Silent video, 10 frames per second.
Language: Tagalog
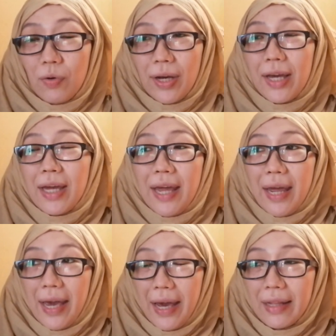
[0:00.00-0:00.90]
okay
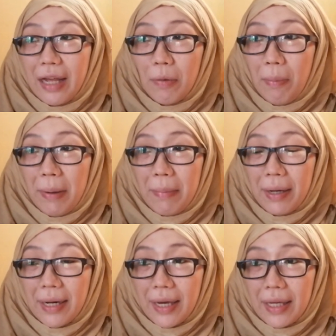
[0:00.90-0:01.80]
and ano ba may
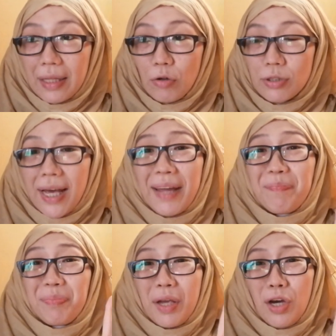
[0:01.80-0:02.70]
mga nakikita kong
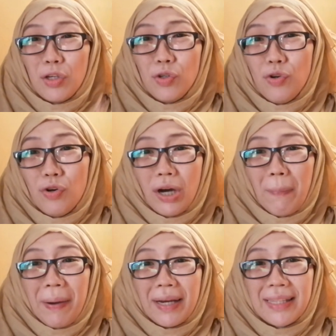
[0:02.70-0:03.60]
sign yung
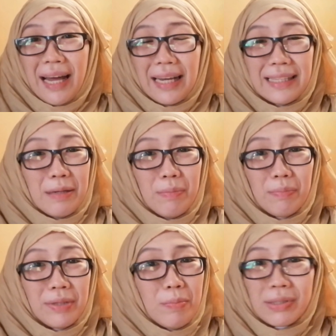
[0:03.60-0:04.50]
kapag na, hindi
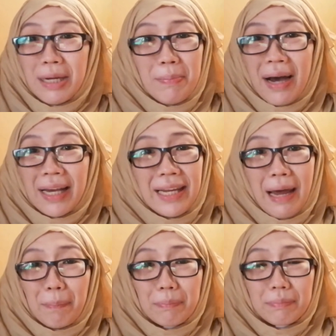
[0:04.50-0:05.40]
hindi mo sila
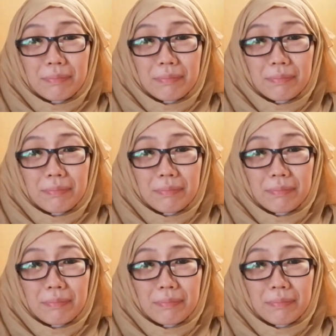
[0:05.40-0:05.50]
mahagilap